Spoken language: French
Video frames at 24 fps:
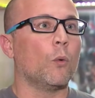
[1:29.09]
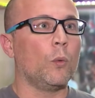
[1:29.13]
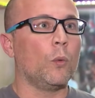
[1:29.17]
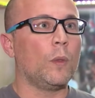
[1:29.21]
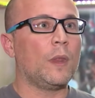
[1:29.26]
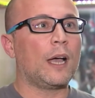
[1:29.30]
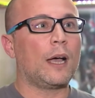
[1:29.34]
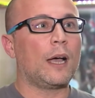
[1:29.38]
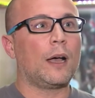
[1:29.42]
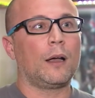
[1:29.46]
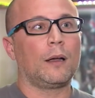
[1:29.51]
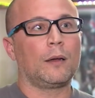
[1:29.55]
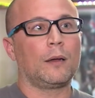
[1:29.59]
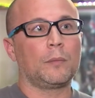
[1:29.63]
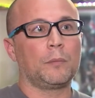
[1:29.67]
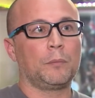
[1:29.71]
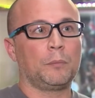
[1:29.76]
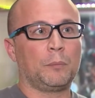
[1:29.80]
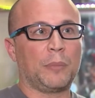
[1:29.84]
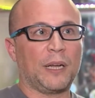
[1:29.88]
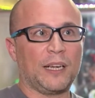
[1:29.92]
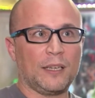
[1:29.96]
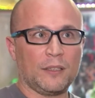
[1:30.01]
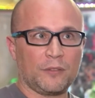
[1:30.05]
On a
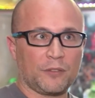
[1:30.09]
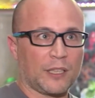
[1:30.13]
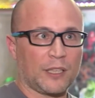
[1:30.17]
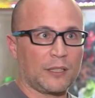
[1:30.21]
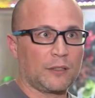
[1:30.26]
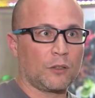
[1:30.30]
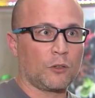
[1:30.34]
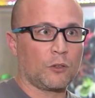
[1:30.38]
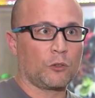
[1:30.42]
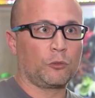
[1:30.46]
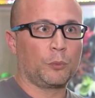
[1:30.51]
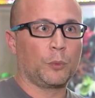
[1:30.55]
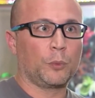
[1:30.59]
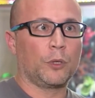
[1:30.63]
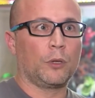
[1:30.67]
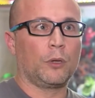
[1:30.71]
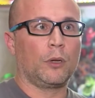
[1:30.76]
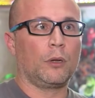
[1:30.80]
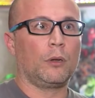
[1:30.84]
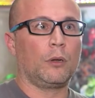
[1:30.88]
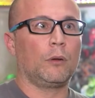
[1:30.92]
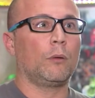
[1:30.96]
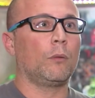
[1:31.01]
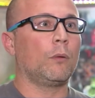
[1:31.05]
pas les frais de
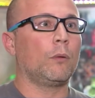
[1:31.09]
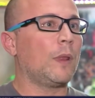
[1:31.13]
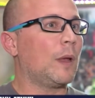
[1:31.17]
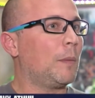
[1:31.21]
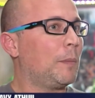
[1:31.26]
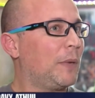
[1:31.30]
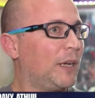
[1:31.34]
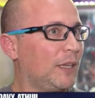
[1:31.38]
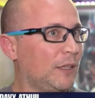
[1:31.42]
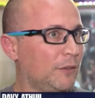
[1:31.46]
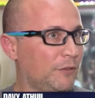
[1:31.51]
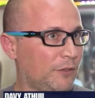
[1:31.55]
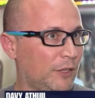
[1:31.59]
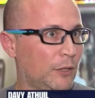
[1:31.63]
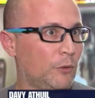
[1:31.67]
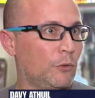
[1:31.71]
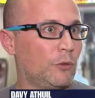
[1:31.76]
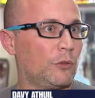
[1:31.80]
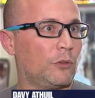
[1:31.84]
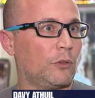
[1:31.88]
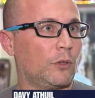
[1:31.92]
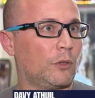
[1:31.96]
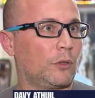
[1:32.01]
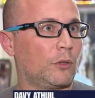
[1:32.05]
transport, on n'a pas les
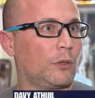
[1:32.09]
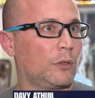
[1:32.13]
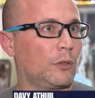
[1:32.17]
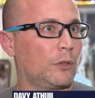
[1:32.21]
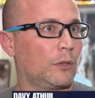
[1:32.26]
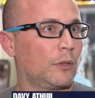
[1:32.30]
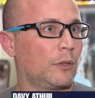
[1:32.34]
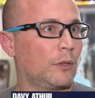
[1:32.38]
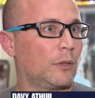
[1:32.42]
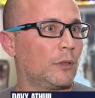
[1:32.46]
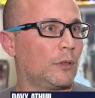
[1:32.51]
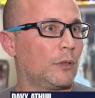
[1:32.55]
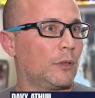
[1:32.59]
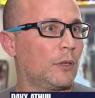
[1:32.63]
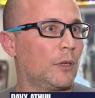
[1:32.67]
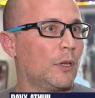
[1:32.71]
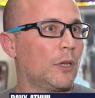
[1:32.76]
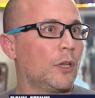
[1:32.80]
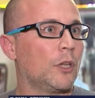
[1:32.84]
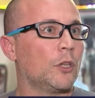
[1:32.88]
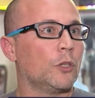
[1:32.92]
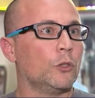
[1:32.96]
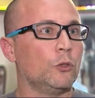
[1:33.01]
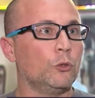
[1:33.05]
frais de stock.
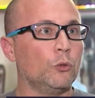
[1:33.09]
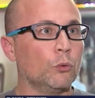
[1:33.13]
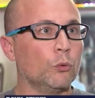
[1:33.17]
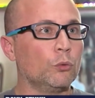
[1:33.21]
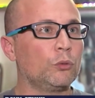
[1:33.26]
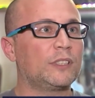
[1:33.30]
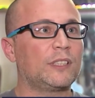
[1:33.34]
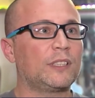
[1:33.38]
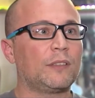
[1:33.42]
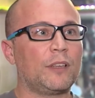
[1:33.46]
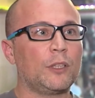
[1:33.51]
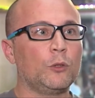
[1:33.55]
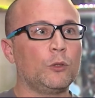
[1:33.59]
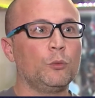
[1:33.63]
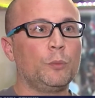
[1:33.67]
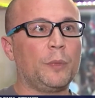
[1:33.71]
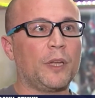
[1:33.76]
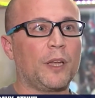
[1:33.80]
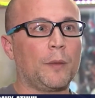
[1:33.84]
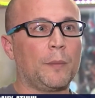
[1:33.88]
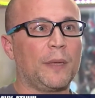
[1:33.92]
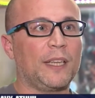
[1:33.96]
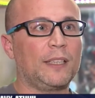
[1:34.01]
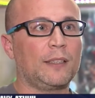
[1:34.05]
Donc ça va
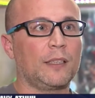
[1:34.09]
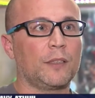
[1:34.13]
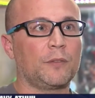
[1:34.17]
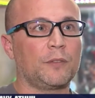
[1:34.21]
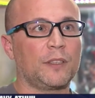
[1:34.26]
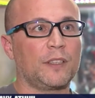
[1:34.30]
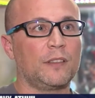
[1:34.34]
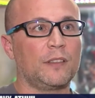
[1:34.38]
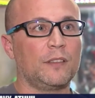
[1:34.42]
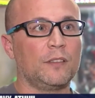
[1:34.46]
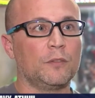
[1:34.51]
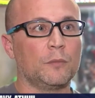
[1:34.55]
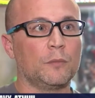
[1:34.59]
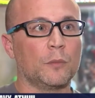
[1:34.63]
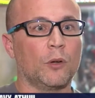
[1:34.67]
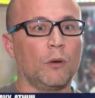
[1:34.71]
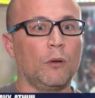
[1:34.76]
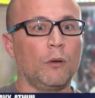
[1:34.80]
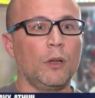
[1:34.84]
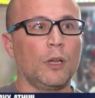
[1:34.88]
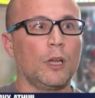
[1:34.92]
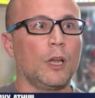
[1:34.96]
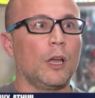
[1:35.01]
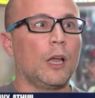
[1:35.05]
nous permettre
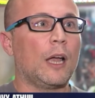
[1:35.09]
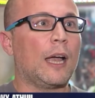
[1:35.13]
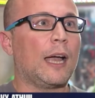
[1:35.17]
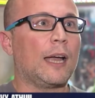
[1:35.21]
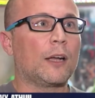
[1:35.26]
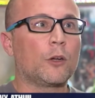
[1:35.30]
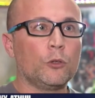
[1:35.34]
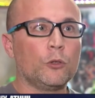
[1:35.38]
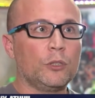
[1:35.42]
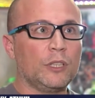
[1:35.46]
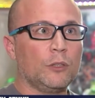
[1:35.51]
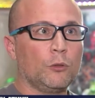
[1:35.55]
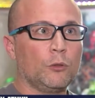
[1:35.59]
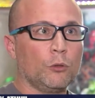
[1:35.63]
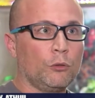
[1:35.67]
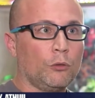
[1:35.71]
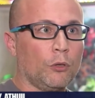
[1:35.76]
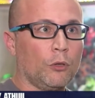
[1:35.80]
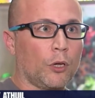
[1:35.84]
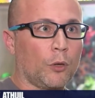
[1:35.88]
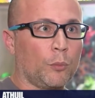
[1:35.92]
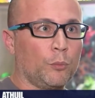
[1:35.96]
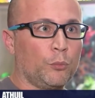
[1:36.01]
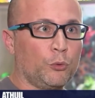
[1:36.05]
effectivement, à côté
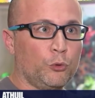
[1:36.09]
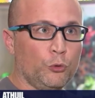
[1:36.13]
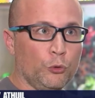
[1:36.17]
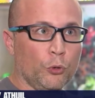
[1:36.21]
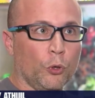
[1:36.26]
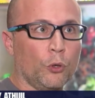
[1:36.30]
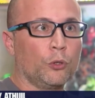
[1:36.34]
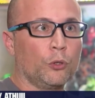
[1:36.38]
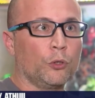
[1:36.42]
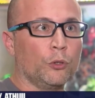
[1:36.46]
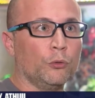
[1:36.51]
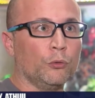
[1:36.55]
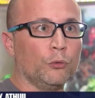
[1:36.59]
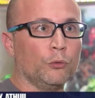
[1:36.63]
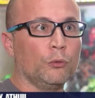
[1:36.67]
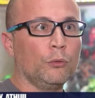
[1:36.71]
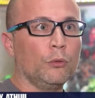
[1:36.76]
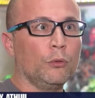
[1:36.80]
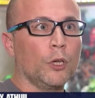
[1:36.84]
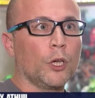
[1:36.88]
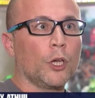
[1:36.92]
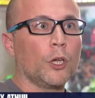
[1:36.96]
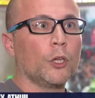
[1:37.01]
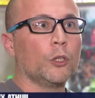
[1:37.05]
d'auteurs plus
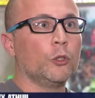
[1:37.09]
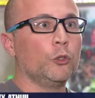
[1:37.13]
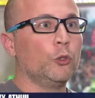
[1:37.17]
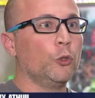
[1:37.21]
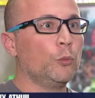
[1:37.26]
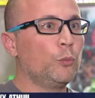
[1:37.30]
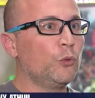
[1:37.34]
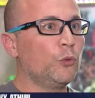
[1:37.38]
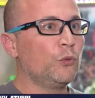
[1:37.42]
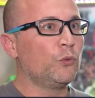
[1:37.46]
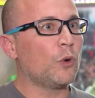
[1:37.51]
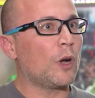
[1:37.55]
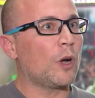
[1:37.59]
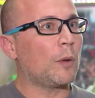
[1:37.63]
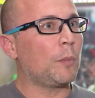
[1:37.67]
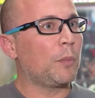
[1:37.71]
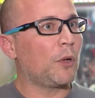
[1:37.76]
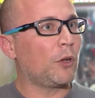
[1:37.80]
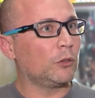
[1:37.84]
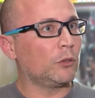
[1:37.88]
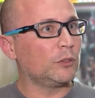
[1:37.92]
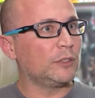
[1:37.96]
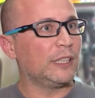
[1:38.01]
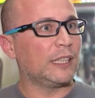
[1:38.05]
reconnus, de
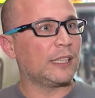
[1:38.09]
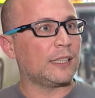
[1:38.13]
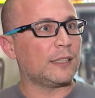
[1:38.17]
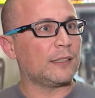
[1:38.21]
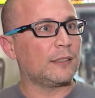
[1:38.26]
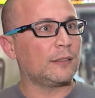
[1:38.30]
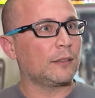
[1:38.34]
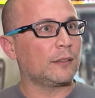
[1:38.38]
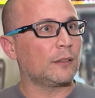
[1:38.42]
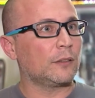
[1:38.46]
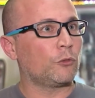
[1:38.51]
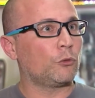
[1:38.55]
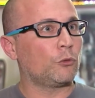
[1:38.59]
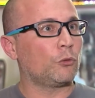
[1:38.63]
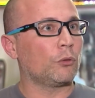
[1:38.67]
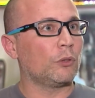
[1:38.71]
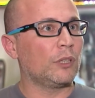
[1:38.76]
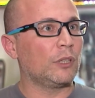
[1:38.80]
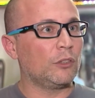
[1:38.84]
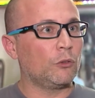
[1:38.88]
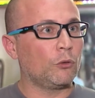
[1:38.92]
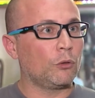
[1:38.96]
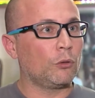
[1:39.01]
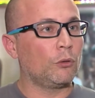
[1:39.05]
pouvoir prendre des risques
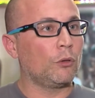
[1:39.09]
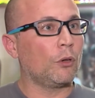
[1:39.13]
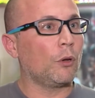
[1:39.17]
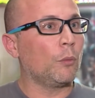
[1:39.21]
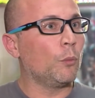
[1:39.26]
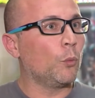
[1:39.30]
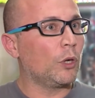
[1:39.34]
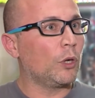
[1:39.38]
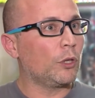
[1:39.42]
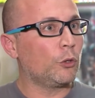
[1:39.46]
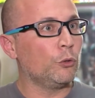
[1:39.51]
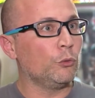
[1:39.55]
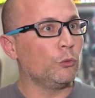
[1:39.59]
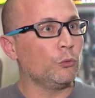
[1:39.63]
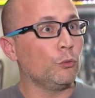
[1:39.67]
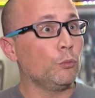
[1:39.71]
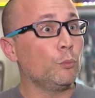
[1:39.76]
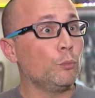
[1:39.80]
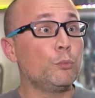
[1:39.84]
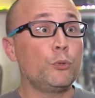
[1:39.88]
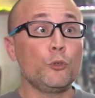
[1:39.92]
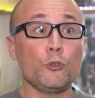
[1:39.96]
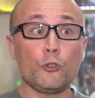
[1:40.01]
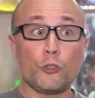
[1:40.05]
sur des auteurs moins
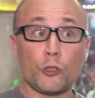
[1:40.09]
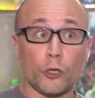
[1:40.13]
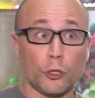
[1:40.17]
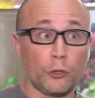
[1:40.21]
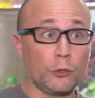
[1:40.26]
connus, plus